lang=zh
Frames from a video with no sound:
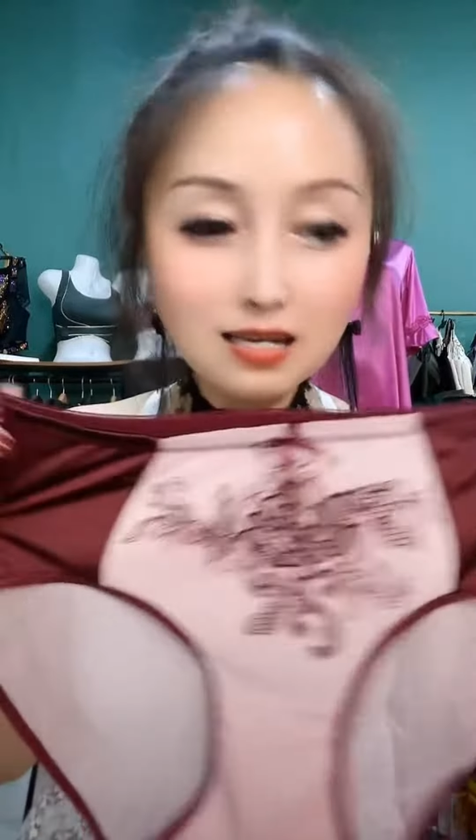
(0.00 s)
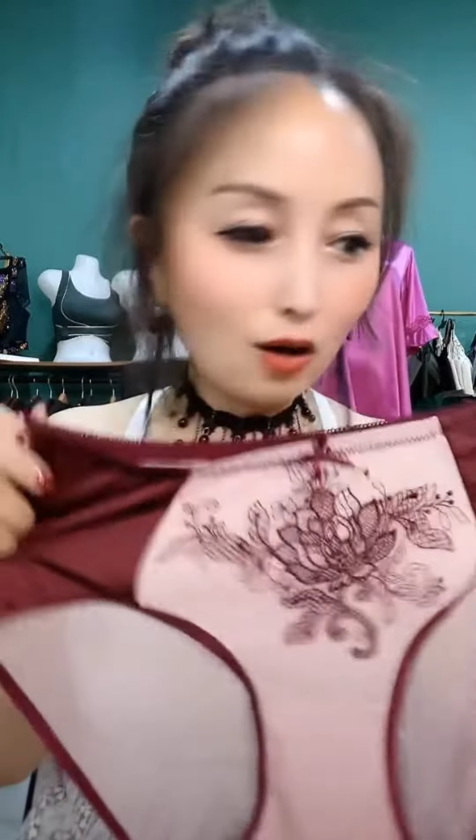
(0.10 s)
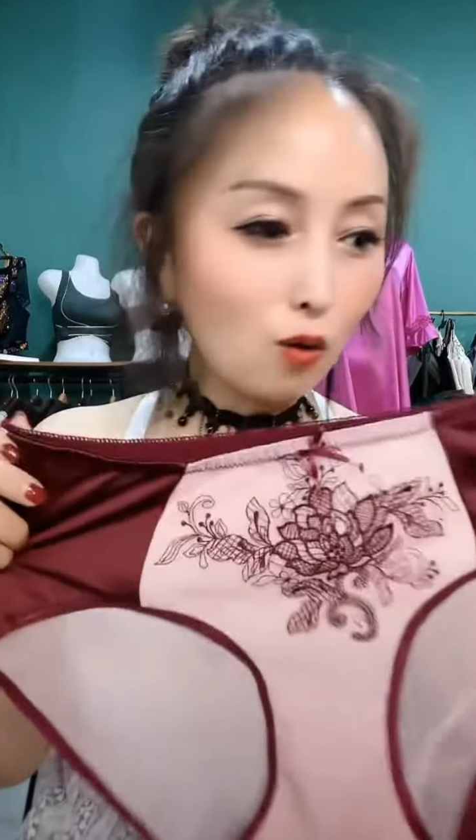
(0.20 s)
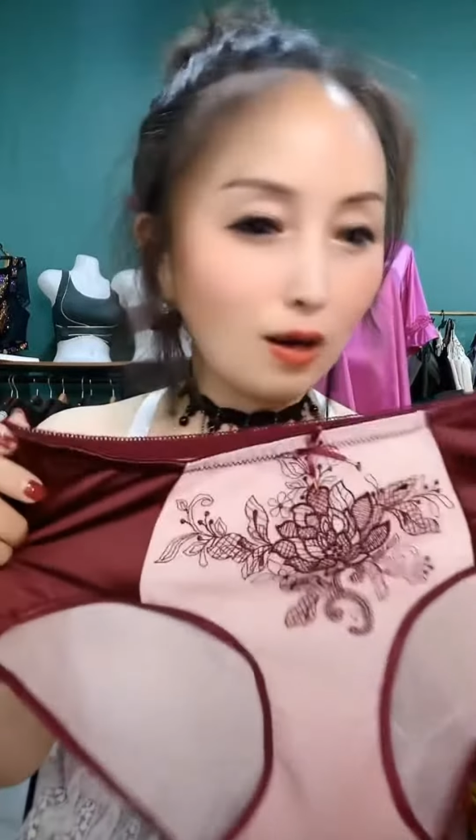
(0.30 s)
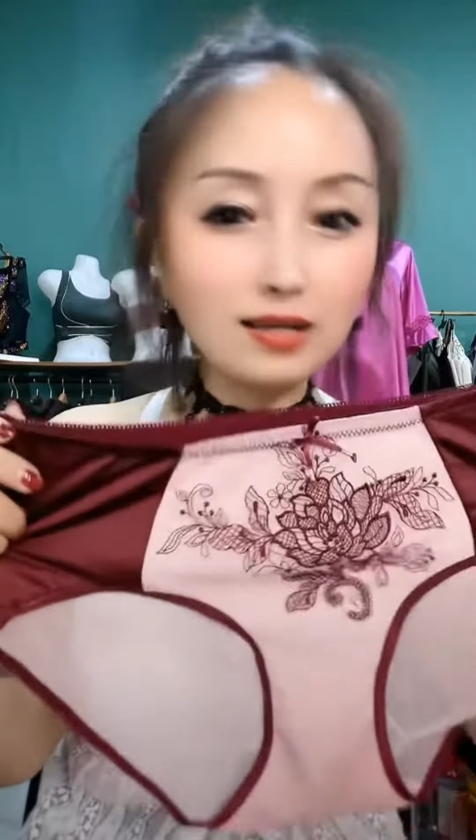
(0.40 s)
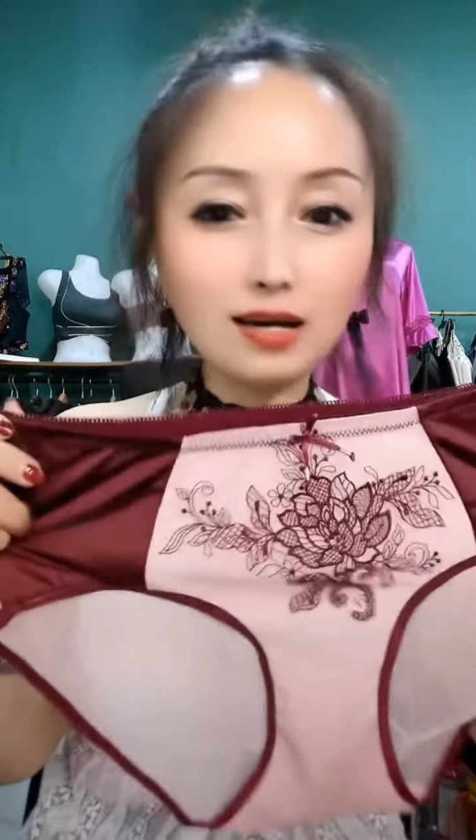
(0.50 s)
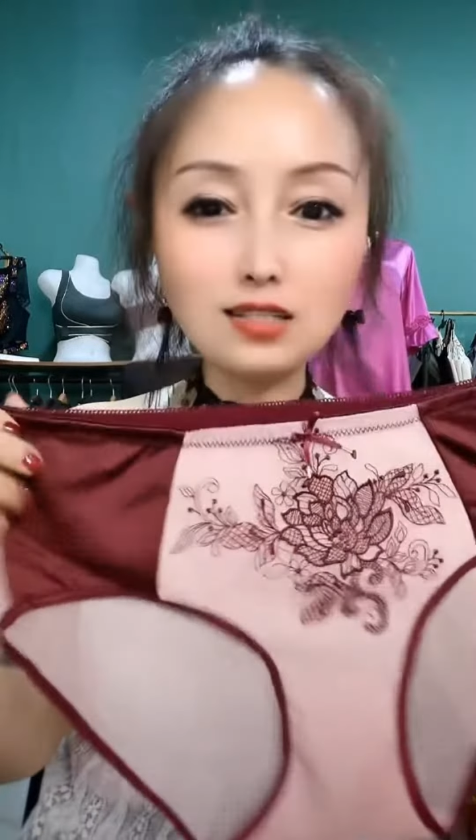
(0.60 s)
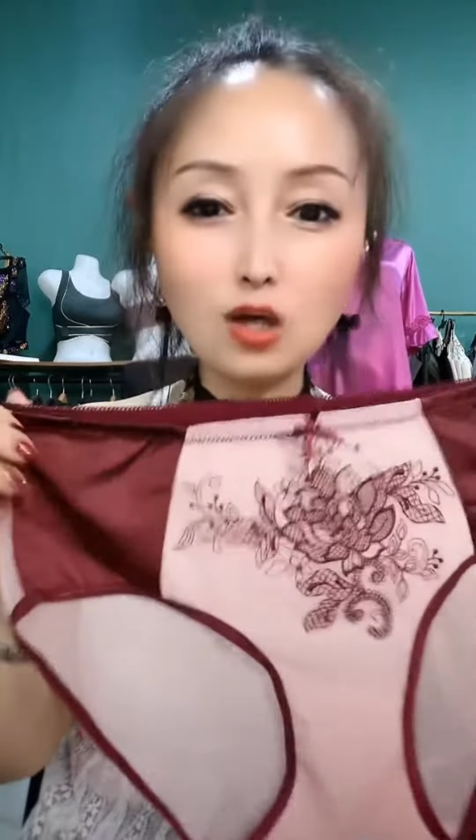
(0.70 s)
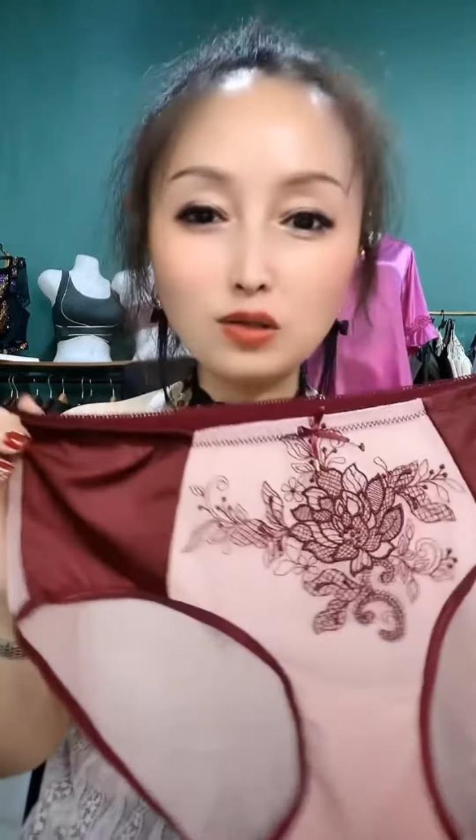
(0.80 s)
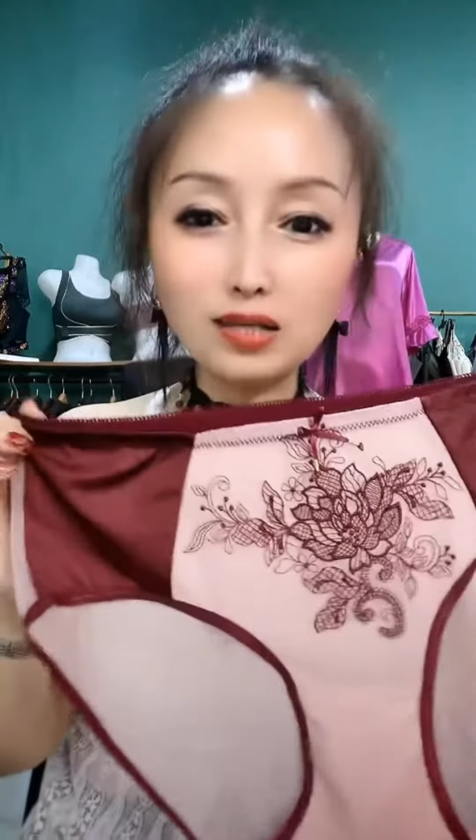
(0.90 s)
后边那人
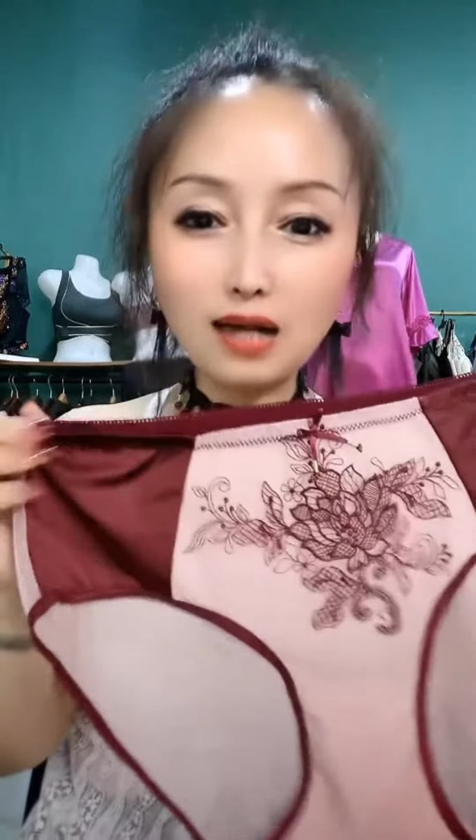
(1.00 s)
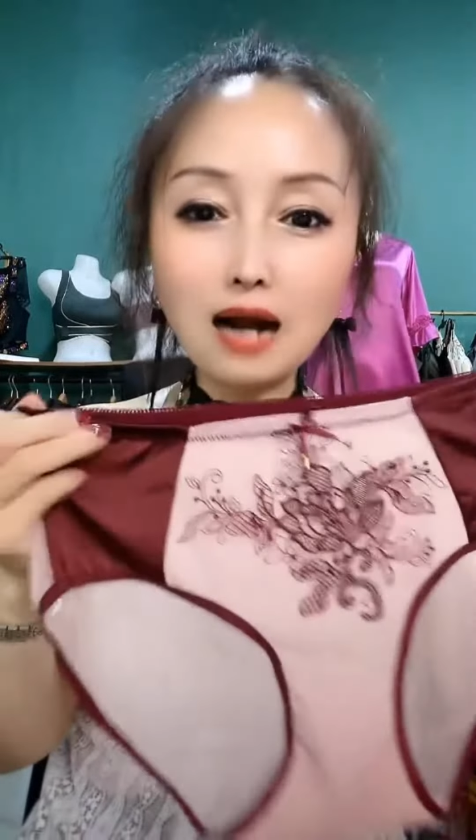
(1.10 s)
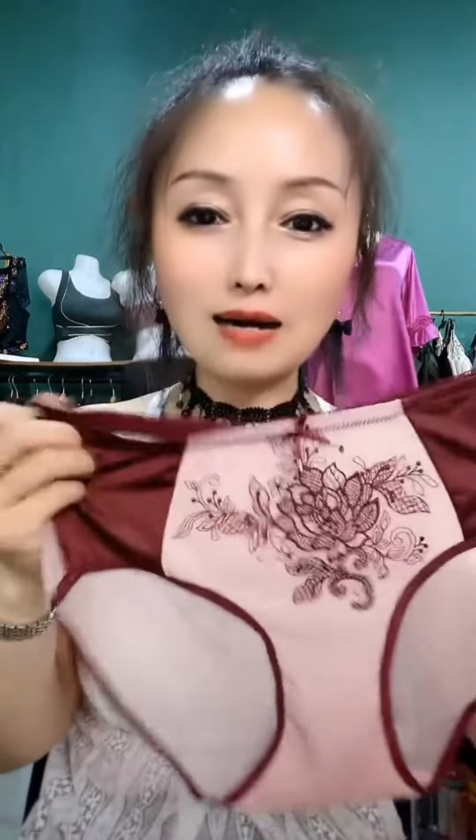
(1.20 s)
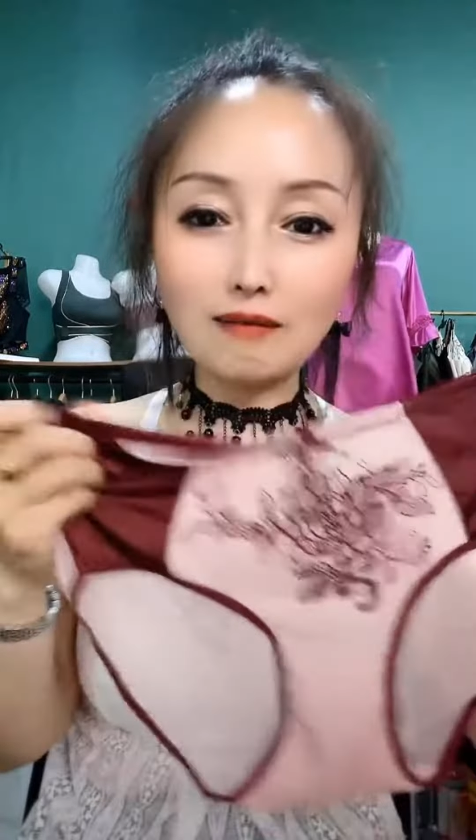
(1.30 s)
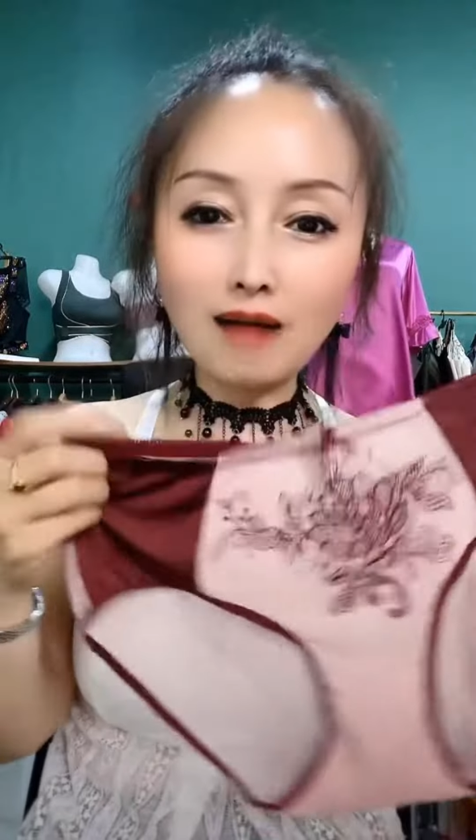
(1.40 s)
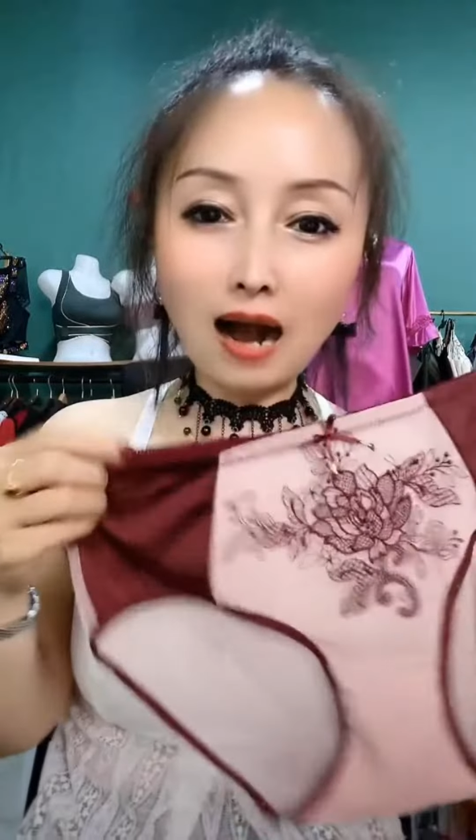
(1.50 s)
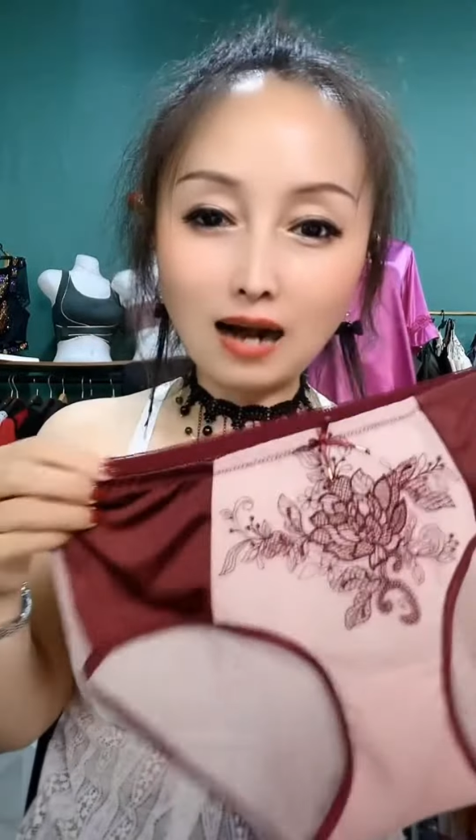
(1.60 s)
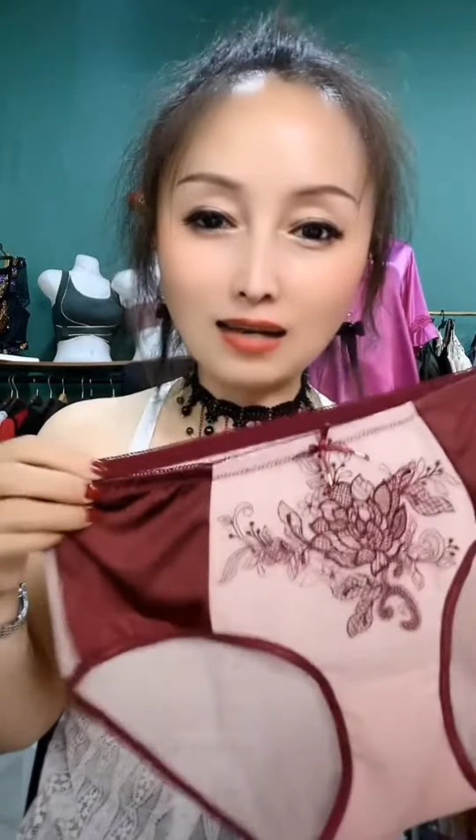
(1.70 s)
瞅你干什么玩意儿？